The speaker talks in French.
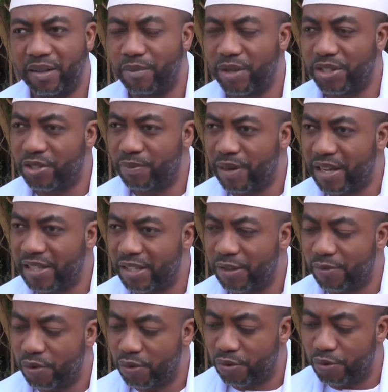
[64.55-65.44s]
Mais je pense
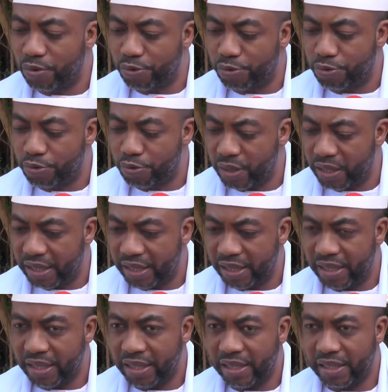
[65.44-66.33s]
qu'il faut
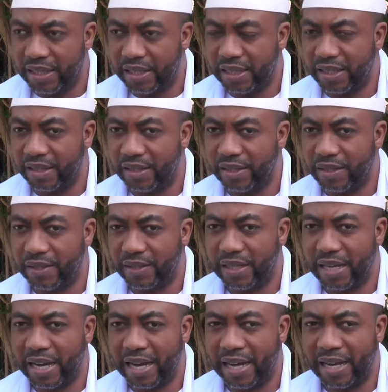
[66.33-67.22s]
continuer
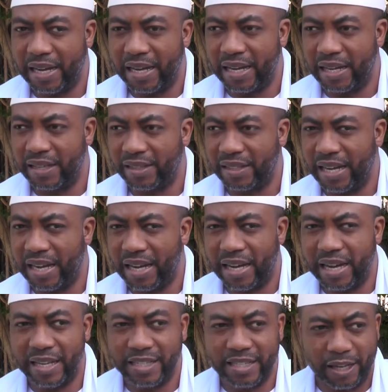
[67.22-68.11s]
euh,
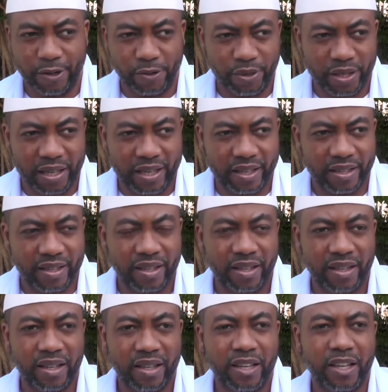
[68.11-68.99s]
à, dialoguer.
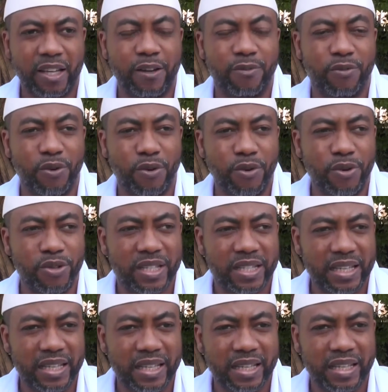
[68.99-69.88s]
Il faut
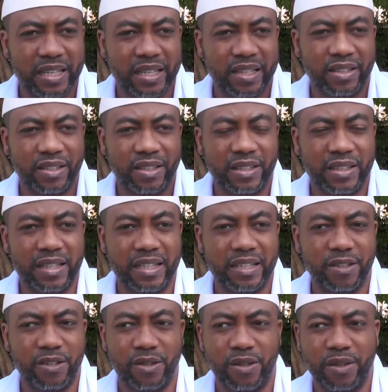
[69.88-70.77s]
aussi
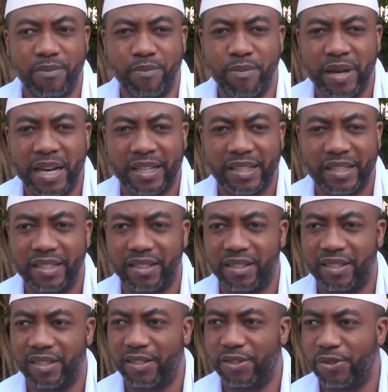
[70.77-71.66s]
euh, mettre
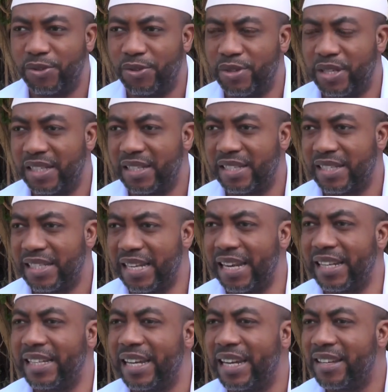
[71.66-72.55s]
une
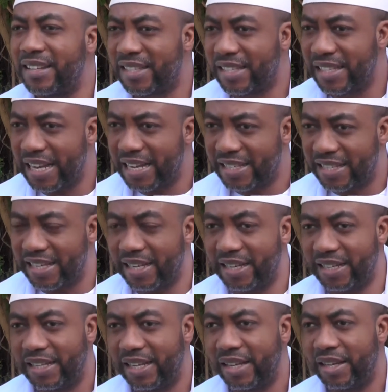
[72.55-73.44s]
certaine
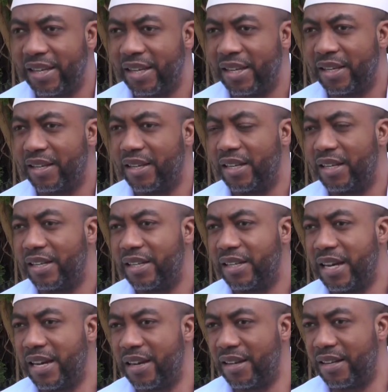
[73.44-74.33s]
sincérité euh,
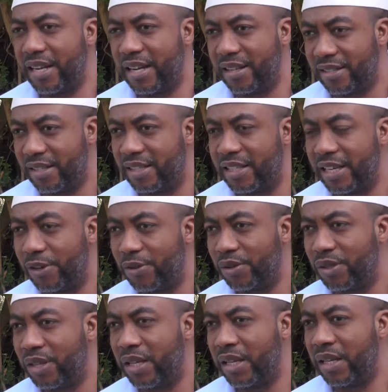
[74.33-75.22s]
dans, ce
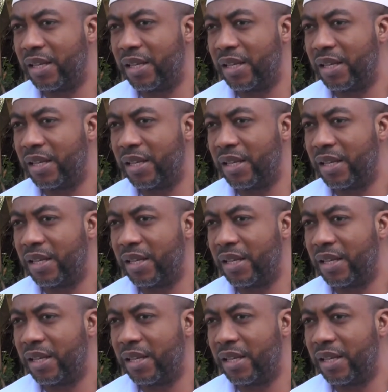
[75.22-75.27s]
dialogue.